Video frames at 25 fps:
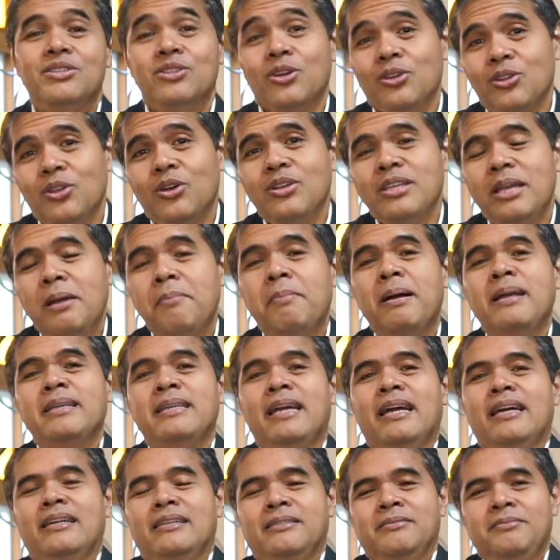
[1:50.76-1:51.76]
Contohnya
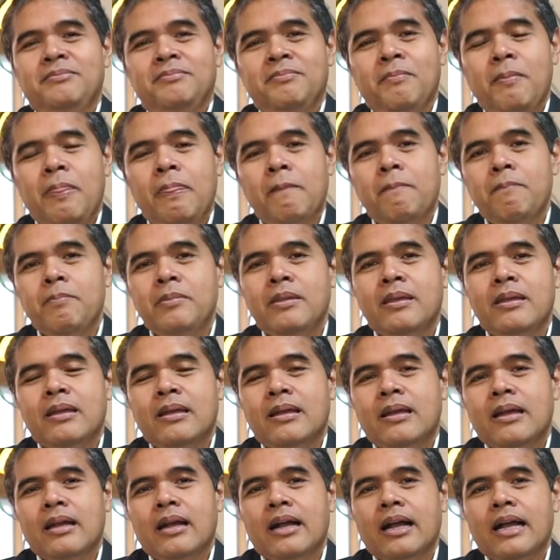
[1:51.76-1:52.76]
banyak.
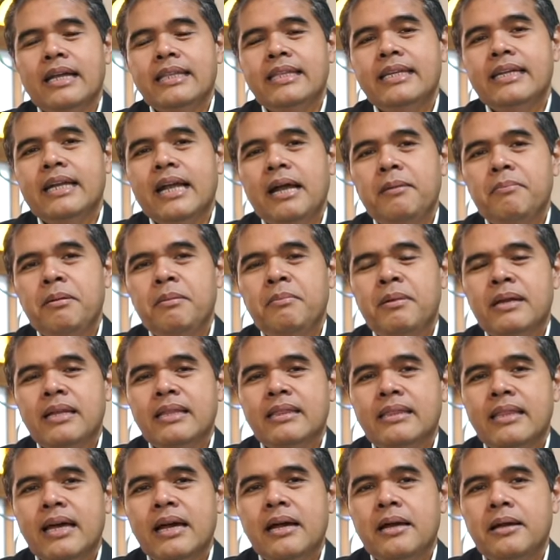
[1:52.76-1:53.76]
Ketika
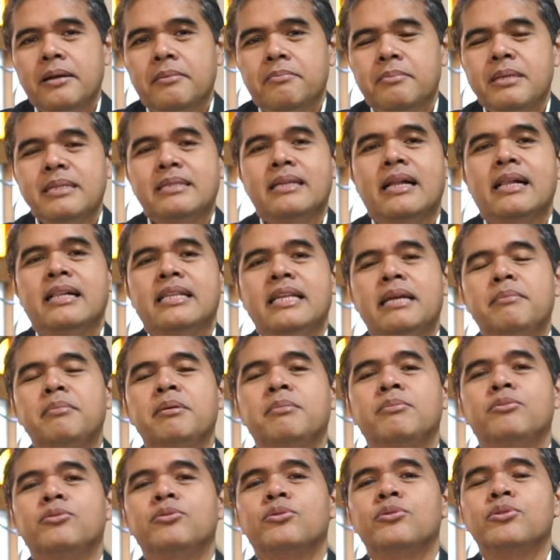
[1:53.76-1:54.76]
pemerintah misalnya
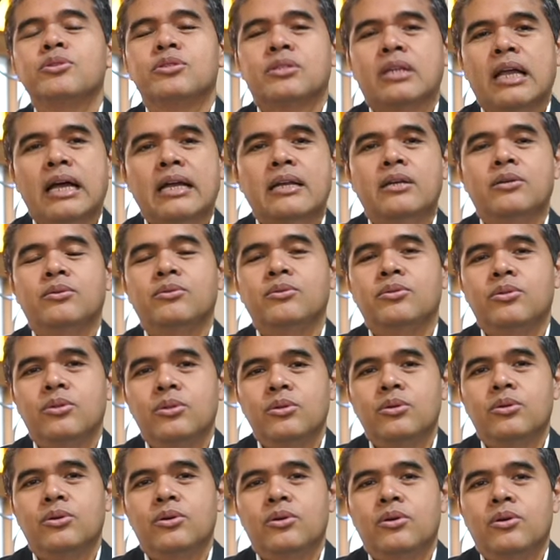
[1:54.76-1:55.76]
memutuskan
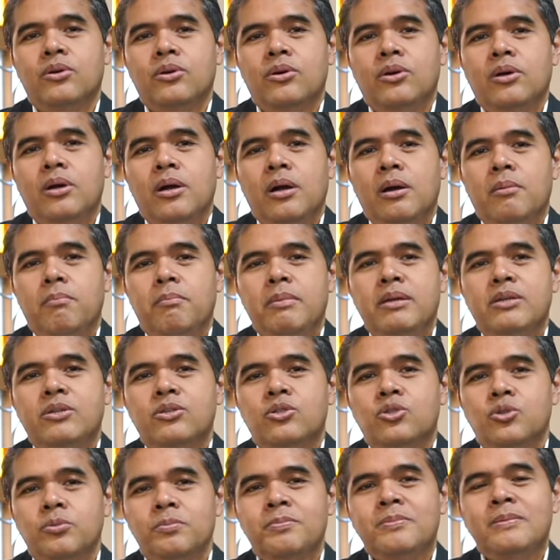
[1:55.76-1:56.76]
untuk
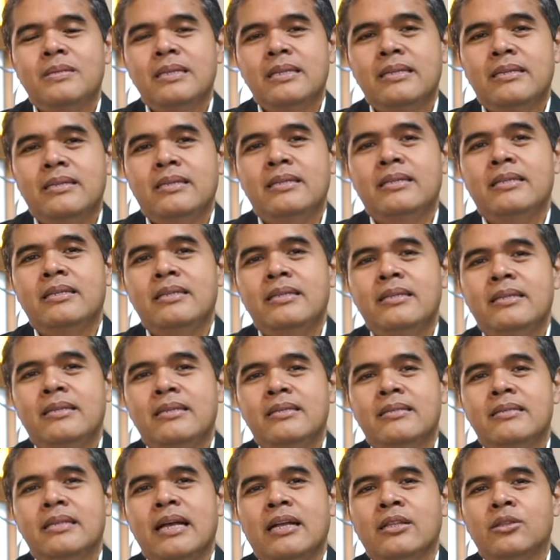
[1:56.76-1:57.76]

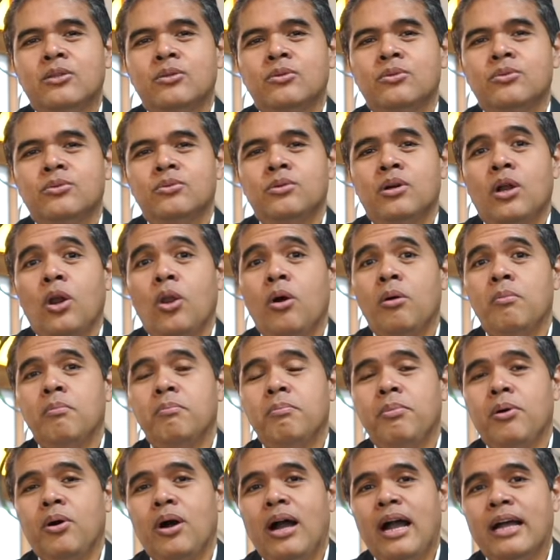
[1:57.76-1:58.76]
mensubsidi satu
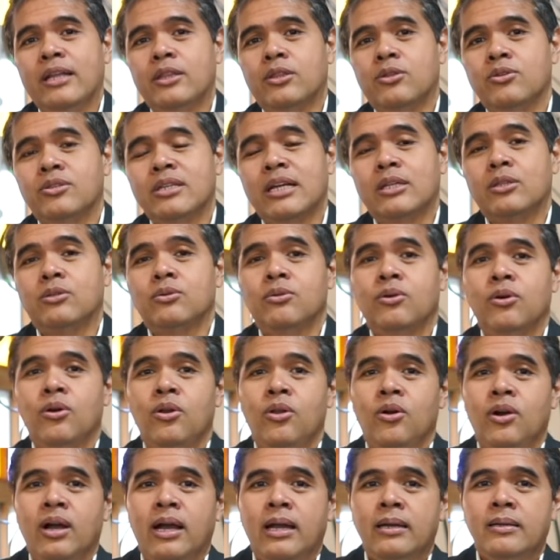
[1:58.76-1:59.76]
kelompok atau satu
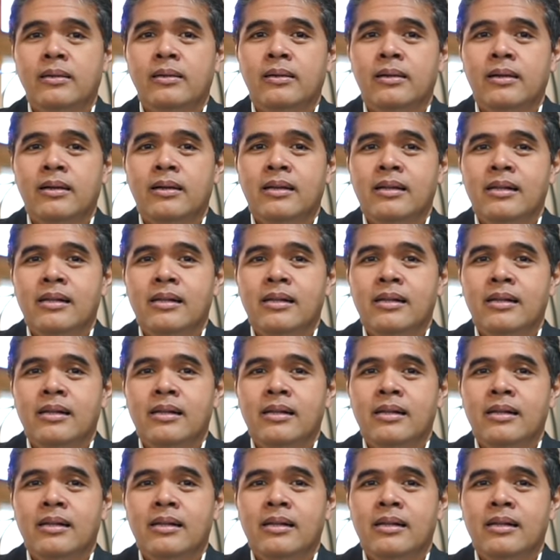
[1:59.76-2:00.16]
golongan